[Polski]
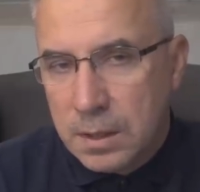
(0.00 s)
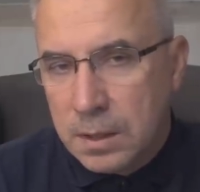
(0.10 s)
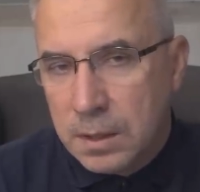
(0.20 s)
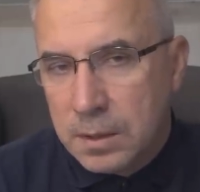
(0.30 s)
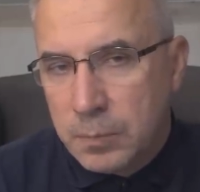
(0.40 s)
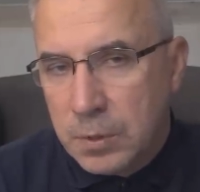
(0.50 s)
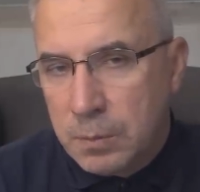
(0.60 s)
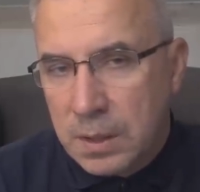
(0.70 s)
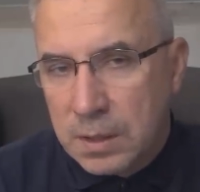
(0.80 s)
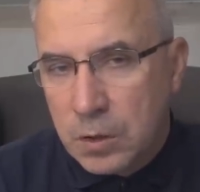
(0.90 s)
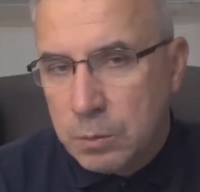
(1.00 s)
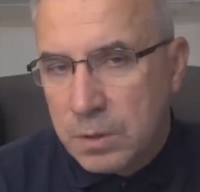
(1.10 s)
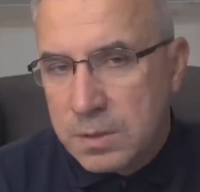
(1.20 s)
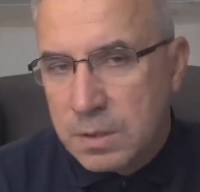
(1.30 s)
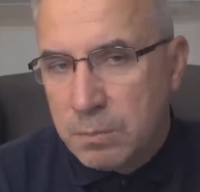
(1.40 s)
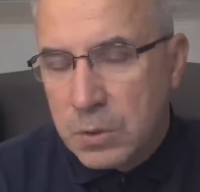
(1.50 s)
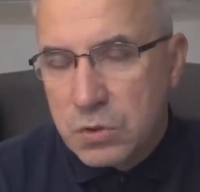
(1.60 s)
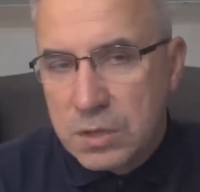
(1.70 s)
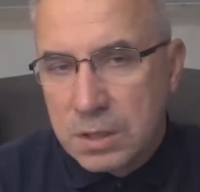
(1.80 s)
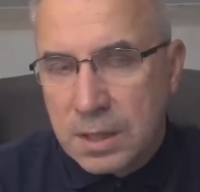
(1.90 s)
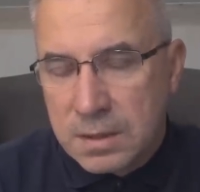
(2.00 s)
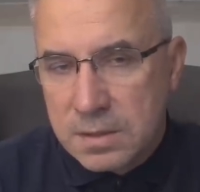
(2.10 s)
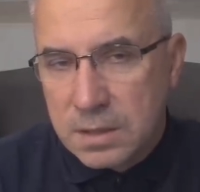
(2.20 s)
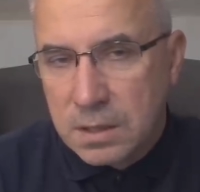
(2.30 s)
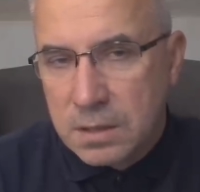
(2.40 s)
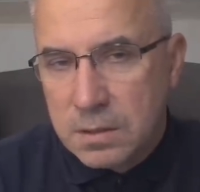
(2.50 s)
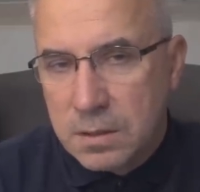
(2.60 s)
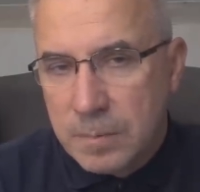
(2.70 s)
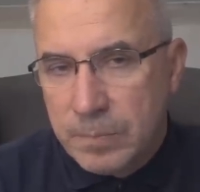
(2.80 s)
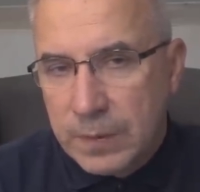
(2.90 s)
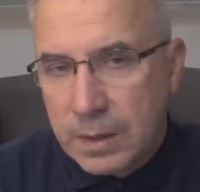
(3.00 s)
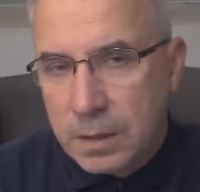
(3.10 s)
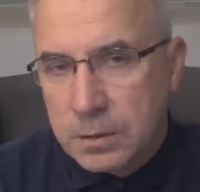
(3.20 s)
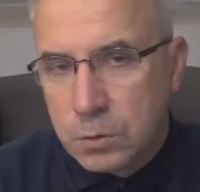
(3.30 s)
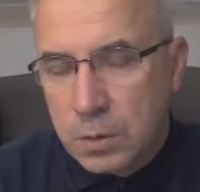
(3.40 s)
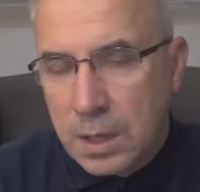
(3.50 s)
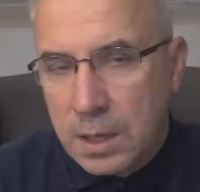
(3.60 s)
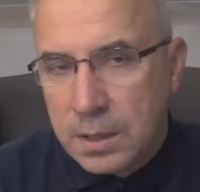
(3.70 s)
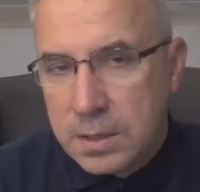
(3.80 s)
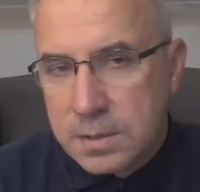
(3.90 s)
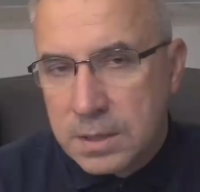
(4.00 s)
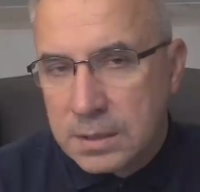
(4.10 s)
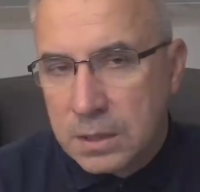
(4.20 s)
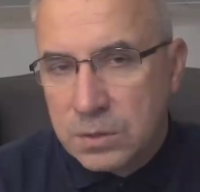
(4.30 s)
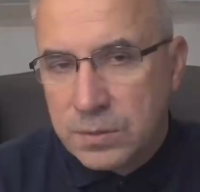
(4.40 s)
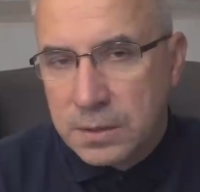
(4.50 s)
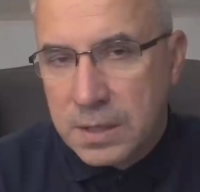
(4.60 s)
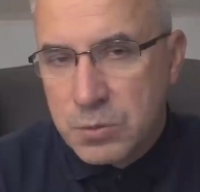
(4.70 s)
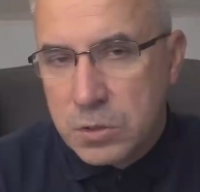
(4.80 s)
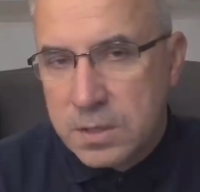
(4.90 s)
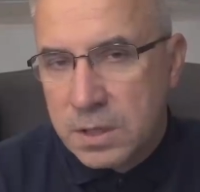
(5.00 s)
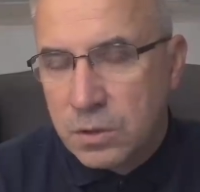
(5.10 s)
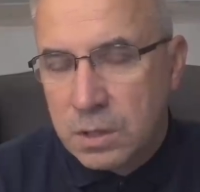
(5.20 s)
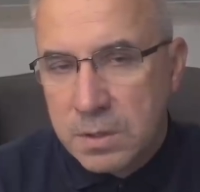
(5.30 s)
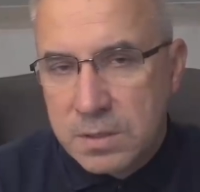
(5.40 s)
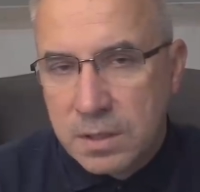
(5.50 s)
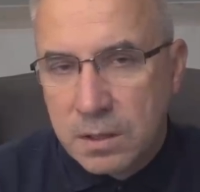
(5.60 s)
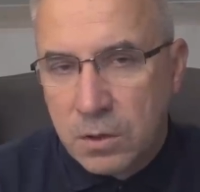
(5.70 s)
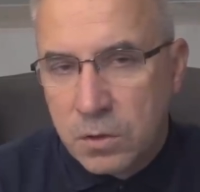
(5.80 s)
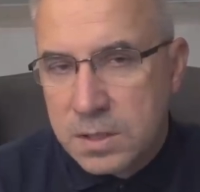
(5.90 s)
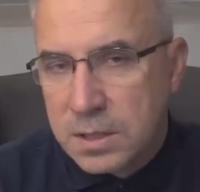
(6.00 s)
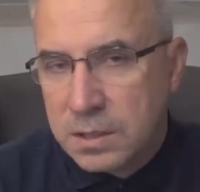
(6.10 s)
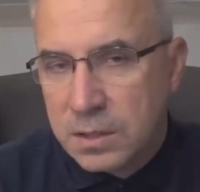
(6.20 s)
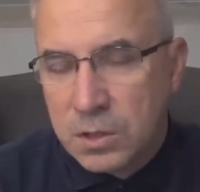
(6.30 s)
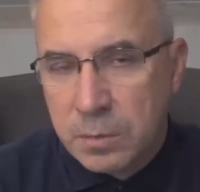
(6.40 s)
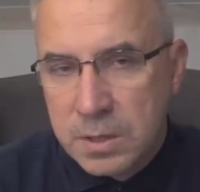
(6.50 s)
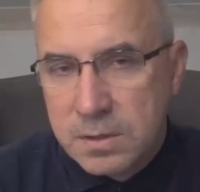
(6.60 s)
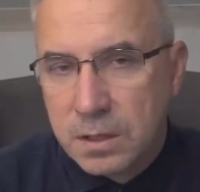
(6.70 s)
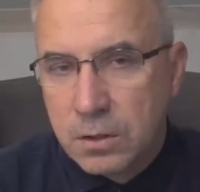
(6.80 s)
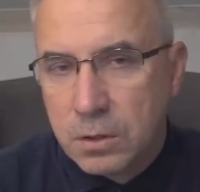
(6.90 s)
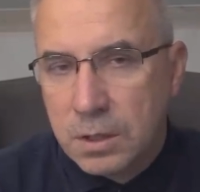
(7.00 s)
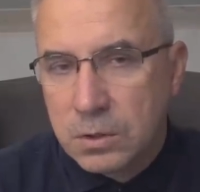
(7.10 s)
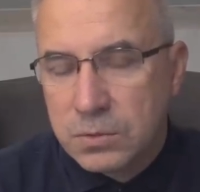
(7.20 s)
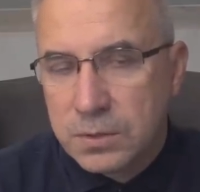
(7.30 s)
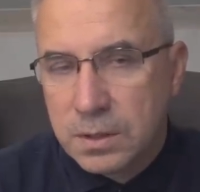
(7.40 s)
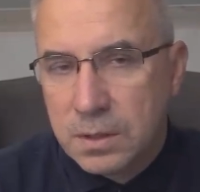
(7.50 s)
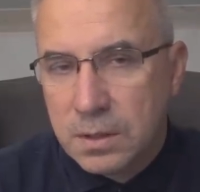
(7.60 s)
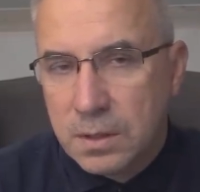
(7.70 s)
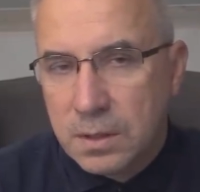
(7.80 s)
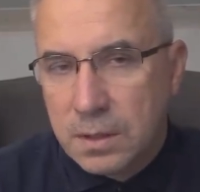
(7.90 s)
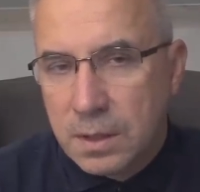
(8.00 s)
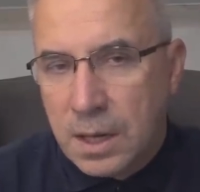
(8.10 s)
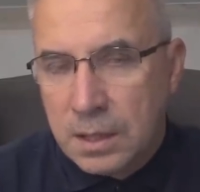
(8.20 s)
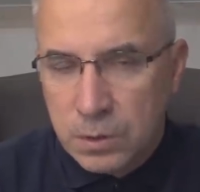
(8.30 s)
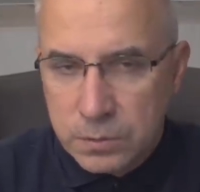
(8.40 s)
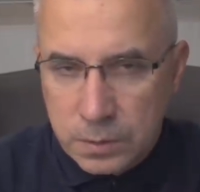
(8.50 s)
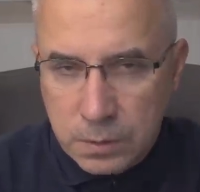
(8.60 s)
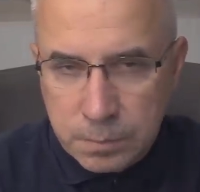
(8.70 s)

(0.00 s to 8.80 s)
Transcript: e, pomaga obrońcom Poczty Gdańskiej, która jest atakowana przez jego niemieckiego ojca i jego niemieckich kolegów. Ale on